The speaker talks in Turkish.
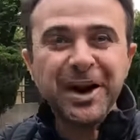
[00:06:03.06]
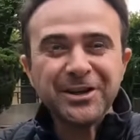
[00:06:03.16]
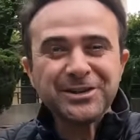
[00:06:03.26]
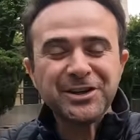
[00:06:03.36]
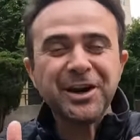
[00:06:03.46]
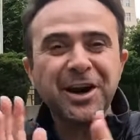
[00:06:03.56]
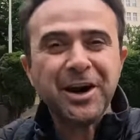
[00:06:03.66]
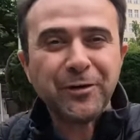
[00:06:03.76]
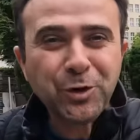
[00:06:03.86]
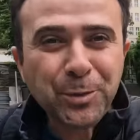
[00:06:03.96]
Ayrıca
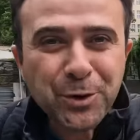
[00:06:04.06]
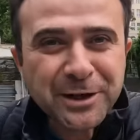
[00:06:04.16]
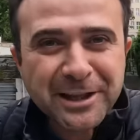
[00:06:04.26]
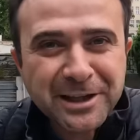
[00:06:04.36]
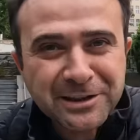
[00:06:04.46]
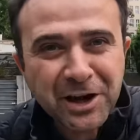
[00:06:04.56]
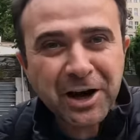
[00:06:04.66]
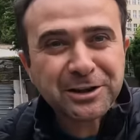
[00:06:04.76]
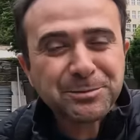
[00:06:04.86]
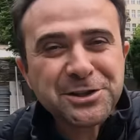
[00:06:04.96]
Avrupa ülkelerinde
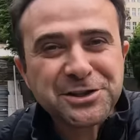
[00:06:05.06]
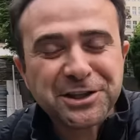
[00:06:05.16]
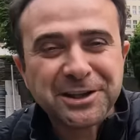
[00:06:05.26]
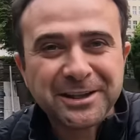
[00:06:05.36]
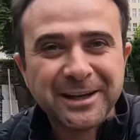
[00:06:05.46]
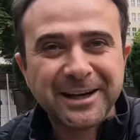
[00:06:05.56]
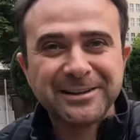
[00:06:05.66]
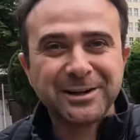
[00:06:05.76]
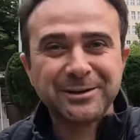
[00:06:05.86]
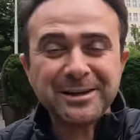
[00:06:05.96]
60 dakikaya kadar